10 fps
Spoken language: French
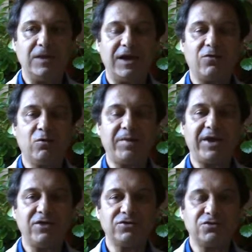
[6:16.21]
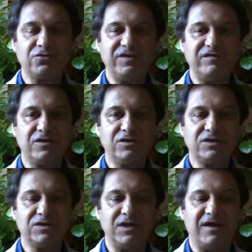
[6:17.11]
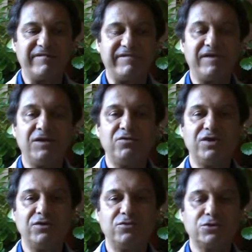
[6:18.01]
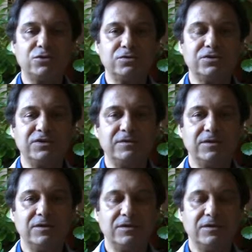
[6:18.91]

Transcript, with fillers: La compréhension vivante, c'est la fin de quelque chose.